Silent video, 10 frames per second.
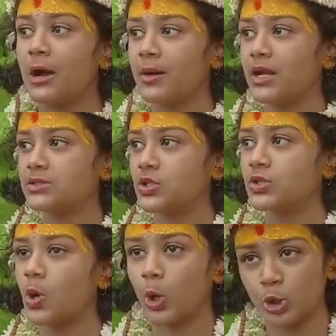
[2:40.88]
আমার
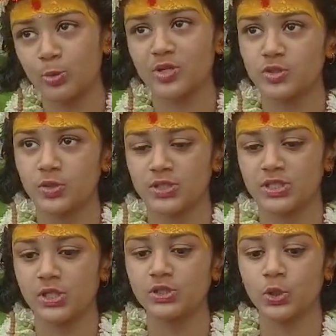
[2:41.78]
যখন অন্নপ্রাশন
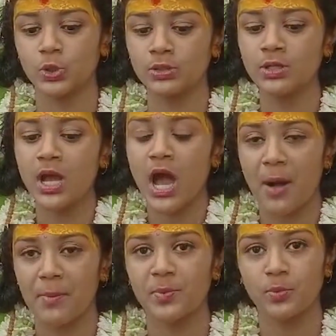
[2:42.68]
হচ্ছিল তখন
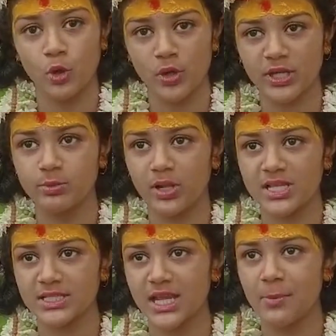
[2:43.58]
আমার পুরোহিত
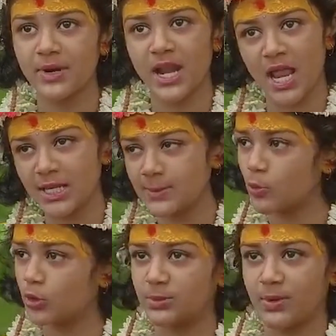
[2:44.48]
বলে যে কি আমার
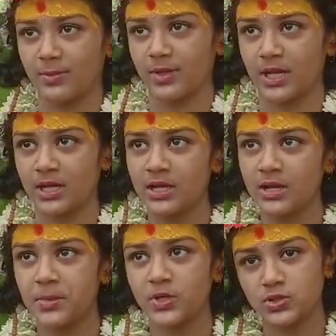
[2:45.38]
নান্নিমুখ হতে পারবে না
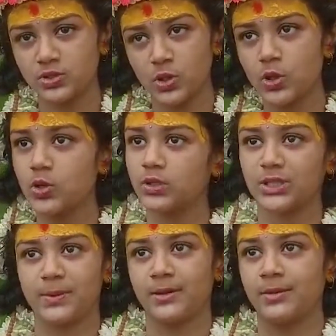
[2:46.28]
আমার যোগ্য
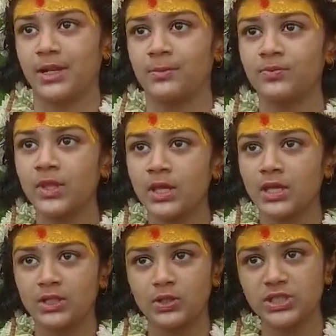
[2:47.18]
হতে পারবে না
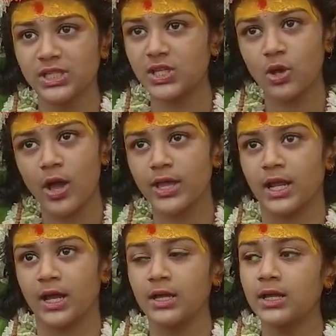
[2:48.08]
কিন্তু সেটা তো হয়
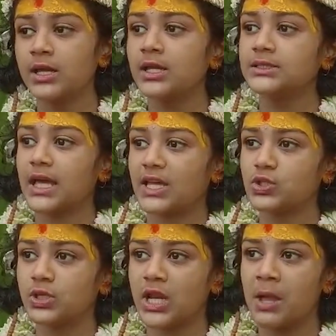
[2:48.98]
না তাই
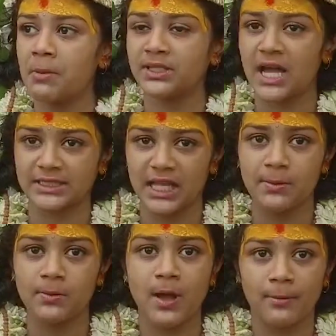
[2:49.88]
জন্য আমার দাদা
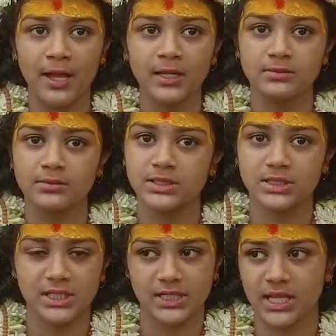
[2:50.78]
এবং বাবার
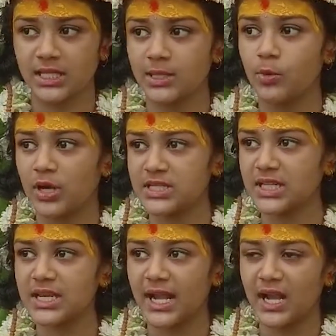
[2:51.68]
সেটা নিয়ে বলেছে
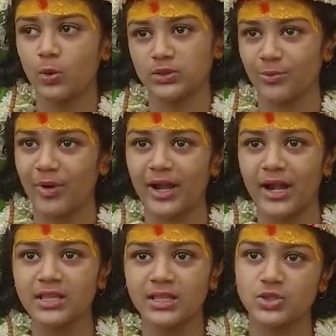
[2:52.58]
কি না এটা হতে পারে
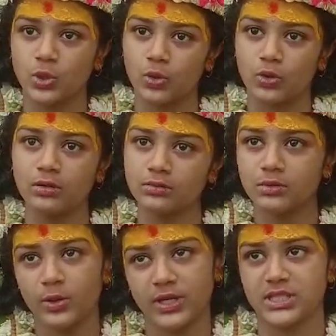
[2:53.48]
না যোগ্য
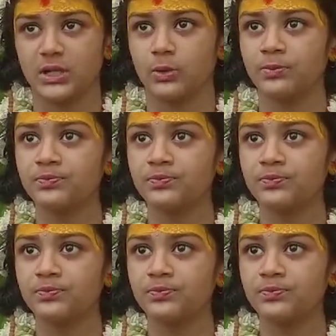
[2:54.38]
হয়েছিল